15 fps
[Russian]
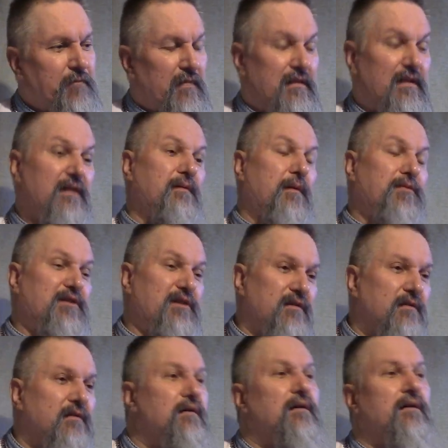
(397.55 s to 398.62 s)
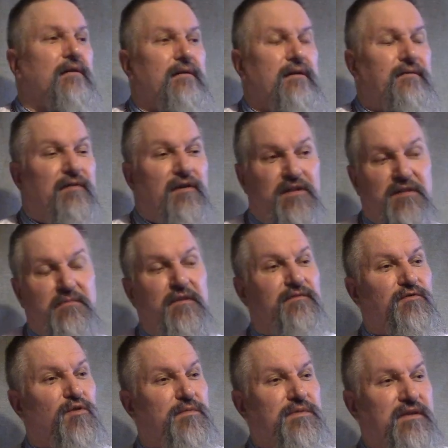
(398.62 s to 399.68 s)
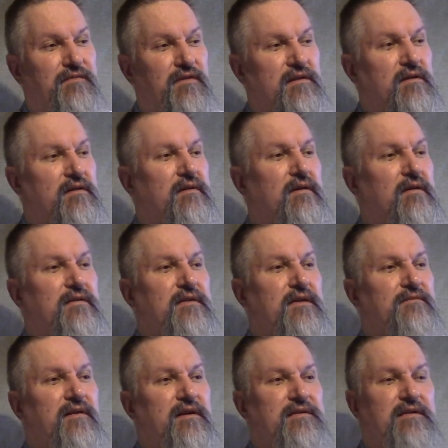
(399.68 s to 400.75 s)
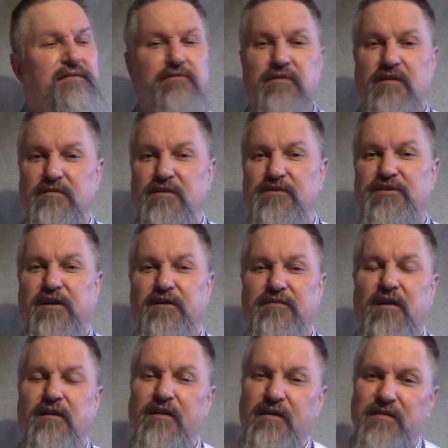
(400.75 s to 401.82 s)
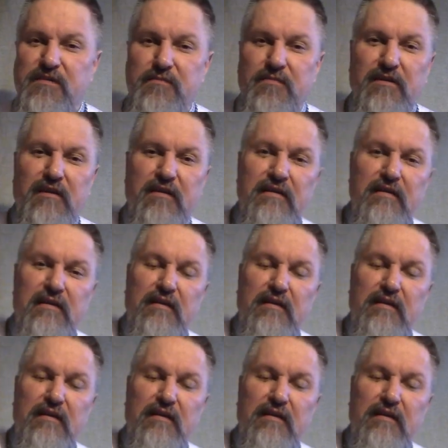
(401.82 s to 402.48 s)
да и вообще а, и в Ветхом, и в Новом Заветах а, закваска вот означает как раз именно